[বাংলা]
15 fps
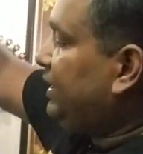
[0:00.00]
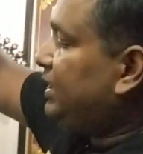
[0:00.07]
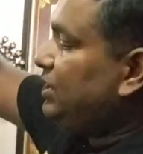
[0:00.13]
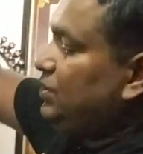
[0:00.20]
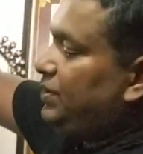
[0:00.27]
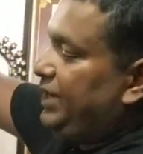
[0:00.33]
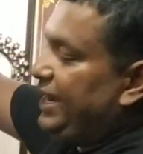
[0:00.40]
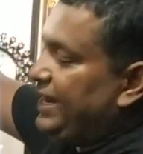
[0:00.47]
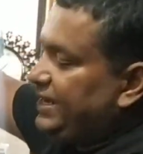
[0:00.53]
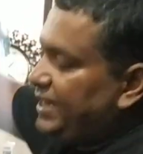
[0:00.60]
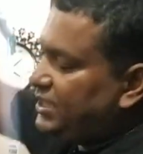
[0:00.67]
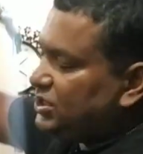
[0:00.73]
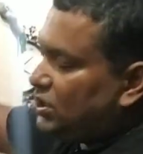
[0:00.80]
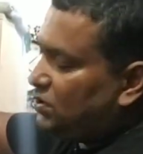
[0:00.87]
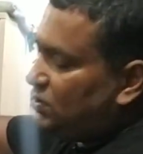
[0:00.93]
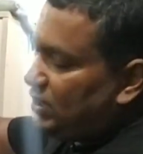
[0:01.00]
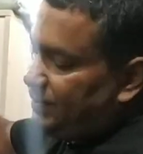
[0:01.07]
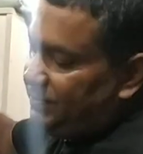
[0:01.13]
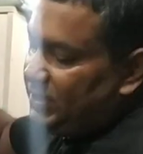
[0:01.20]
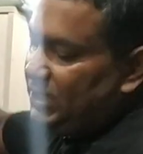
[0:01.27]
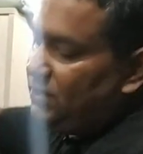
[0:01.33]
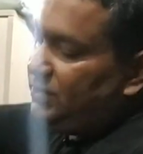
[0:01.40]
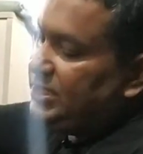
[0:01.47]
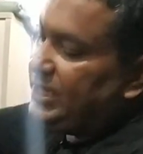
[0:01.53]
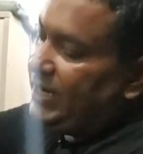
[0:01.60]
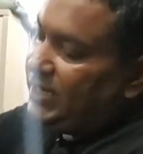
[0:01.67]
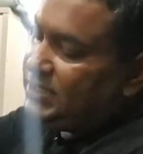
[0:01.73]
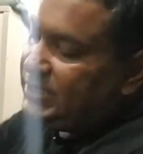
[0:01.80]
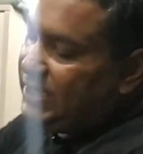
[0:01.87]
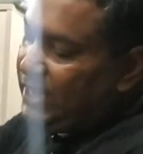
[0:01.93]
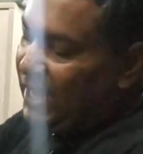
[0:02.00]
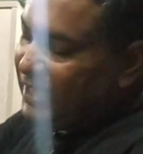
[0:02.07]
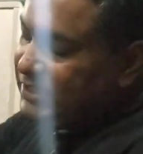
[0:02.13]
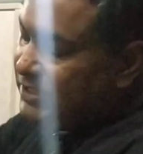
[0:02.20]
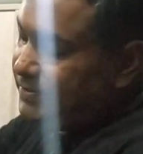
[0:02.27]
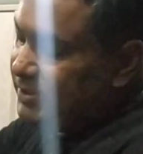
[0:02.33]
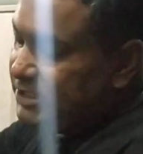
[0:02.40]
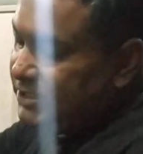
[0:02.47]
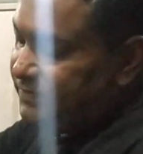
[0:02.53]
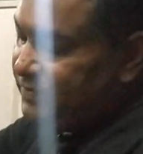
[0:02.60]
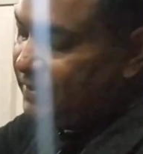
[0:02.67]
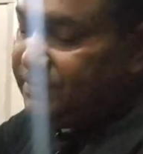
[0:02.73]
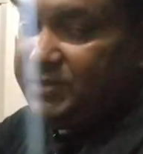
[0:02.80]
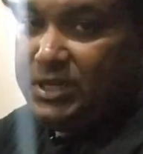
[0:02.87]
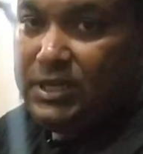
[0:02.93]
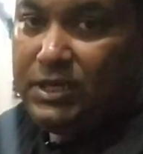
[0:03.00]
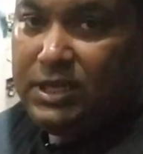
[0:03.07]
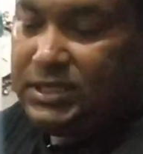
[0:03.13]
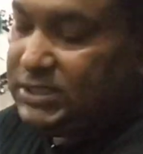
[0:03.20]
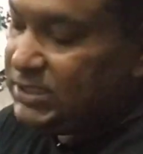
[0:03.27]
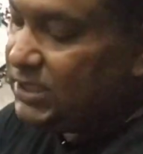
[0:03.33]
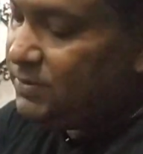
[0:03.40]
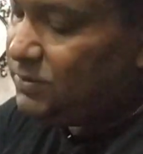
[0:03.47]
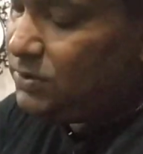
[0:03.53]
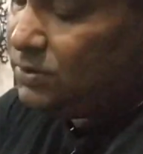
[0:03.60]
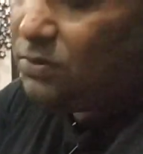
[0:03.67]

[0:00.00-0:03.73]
কিন্তু এটাই যখন আপনার ওই দেখা যায় আজে বাজে ফেব্রিক ইচ্ছামতো